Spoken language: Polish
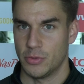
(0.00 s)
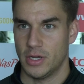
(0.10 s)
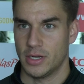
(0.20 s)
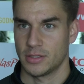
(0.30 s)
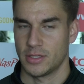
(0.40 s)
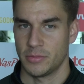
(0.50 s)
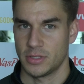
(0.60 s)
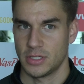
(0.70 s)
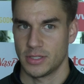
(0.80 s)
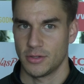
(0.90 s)
pokarnych ten
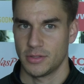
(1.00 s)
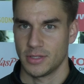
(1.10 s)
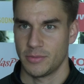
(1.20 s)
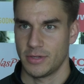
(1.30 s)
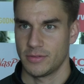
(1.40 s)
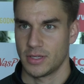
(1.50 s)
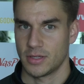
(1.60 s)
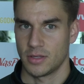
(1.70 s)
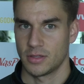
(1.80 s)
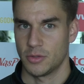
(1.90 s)
mecz, dlatego tak
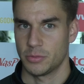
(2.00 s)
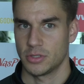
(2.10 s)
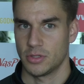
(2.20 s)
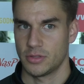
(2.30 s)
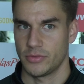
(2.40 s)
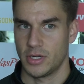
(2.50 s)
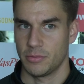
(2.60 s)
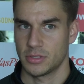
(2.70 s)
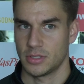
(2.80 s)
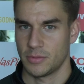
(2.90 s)
naprawdę tą przygodę z
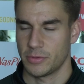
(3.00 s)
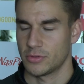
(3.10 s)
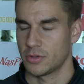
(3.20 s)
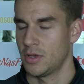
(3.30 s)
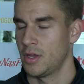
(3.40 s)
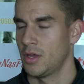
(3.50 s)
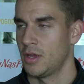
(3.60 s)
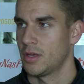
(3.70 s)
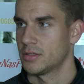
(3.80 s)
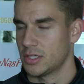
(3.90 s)
Wigrami chcę na pewno
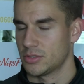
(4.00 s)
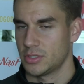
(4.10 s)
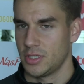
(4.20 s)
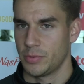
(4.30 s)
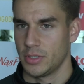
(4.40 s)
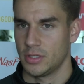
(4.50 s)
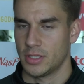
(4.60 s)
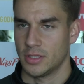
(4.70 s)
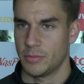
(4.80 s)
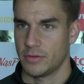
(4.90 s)
zacząć lepiej i
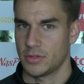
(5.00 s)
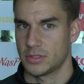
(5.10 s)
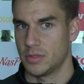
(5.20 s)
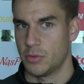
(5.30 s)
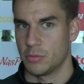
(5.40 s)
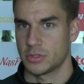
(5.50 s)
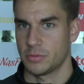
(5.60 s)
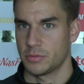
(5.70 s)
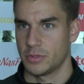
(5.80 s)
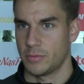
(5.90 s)
tak naprawdę chcę pomóc,
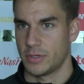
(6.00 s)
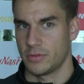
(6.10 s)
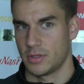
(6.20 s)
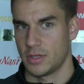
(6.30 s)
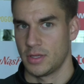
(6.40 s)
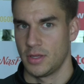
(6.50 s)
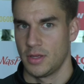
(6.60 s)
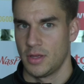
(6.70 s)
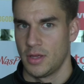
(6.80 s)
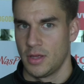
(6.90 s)
żebyśmy naprawdę
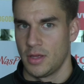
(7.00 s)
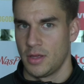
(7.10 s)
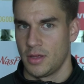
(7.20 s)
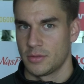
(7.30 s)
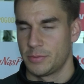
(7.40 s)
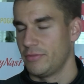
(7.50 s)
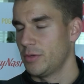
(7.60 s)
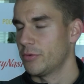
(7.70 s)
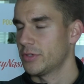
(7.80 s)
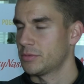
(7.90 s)

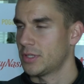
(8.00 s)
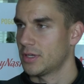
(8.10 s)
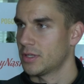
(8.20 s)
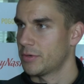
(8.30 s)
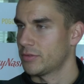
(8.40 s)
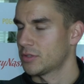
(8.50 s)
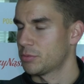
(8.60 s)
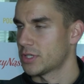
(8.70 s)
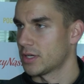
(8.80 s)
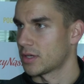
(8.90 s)
sprawili powiedzmy no tak naprawdę
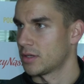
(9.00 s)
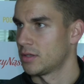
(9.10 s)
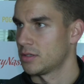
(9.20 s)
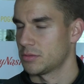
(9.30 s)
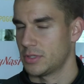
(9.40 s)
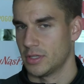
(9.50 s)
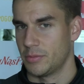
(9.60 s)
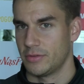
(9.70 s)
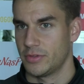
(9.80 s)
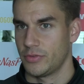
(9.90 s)
niespodziankę, żeby tak
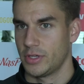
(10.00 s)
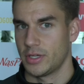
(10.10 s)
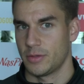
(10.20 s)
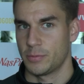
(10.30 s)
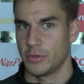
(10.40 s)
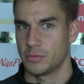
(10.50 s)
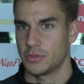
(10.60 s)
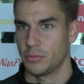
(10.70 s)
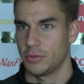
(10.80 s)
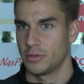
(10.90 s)
naprawdę w powiedzmy
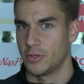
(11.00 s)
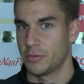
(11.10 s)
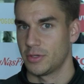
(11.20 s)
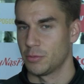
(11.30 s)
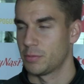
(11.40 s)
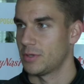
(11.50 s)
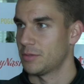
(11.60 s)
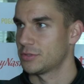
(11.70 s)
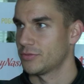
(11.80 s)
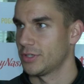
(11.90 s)
zrobili dobry lub
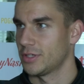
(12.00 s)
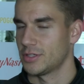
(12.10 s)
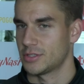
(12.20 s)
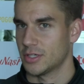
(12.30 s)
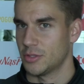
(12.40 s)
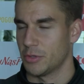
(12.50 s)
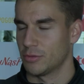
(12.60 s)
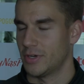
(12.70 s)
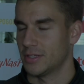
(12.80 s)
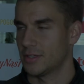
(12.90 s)
lepszy wynik niż jak to
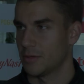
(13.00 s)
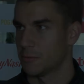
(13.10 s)
miał dwa lata